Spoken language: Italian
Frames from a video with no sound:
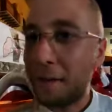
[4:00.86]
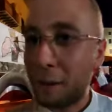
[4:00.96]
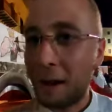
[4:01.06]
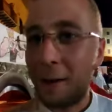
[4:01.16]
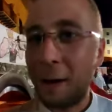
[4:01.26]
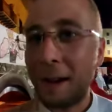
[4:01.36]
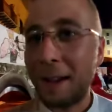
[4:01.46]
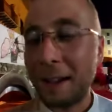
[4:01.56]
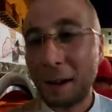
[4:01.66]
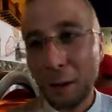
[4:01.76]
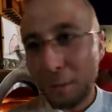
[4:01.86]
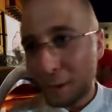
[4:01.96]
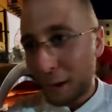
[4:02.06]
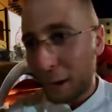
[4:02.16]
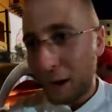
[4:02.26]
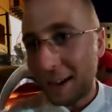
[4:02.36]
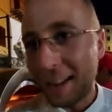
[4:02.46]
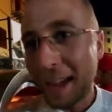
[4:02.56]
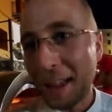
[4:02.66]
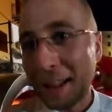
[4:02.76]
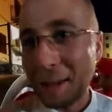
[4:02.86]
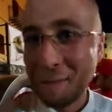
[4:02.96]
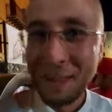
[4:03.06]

è una, una vera chicca, non vi svelo gli ingredienti.